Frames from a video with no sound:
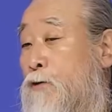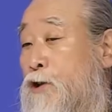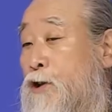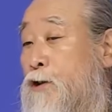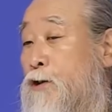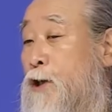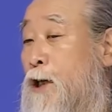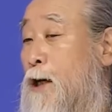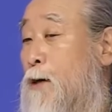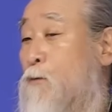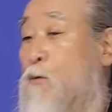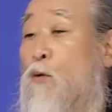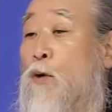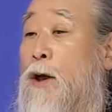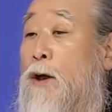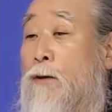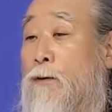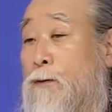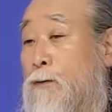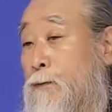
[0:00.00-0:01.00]
찌를 생각 못
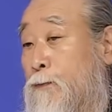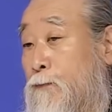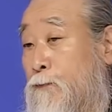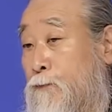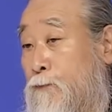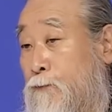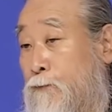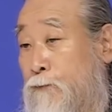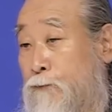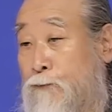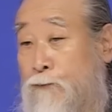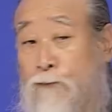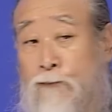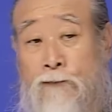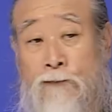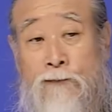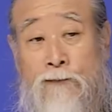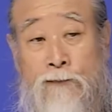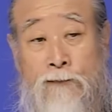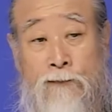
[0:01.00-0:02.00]
해요.
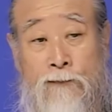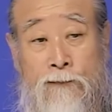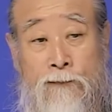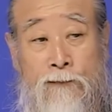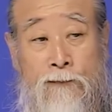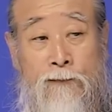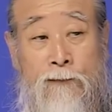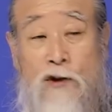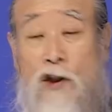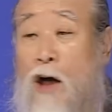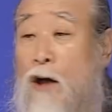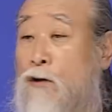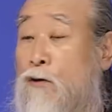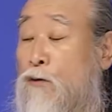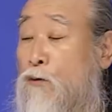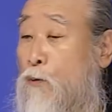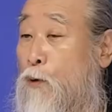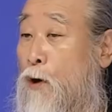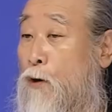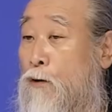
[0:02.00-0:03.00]

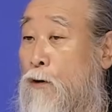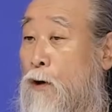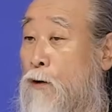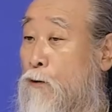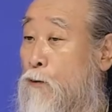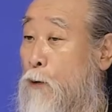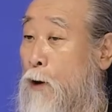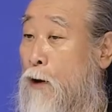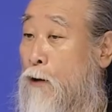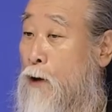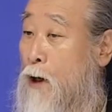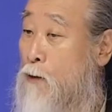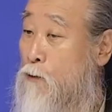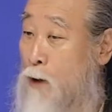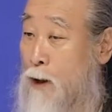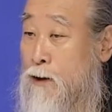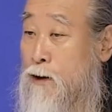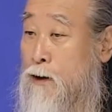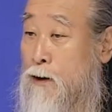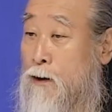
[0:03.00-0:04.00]
자들이 왜 그러노, 왜 그러노
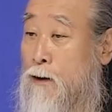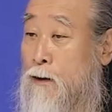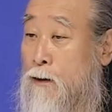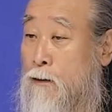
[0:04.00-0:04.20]
하지.